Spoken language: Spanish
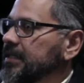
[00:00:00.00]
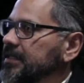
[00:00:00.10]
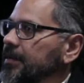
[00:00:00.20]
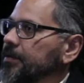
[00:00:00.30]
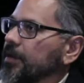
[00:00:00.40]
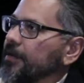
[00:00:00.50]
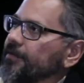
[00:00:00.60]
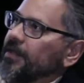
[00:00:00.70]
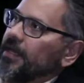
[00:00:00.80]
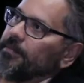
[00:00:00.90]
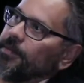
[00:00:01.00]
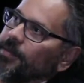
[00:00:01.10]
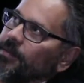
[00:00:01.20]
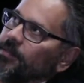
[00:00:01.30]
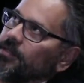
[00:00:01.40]
y esa biografía me
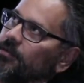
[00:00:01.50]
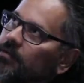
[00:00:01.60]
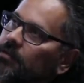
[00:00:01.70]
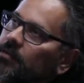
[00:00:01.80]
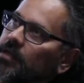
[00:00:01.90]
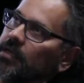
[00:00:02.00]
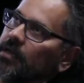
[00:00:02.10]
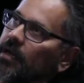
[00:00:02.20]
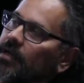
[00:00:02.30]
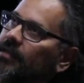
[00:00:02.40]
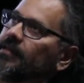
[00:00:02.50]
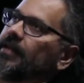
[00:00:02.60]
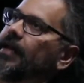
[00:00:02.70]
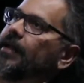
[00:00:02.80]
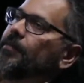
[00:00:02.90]
permitió
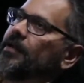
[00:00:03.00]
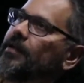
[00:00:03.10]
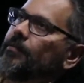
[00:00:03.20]
adentrarme en el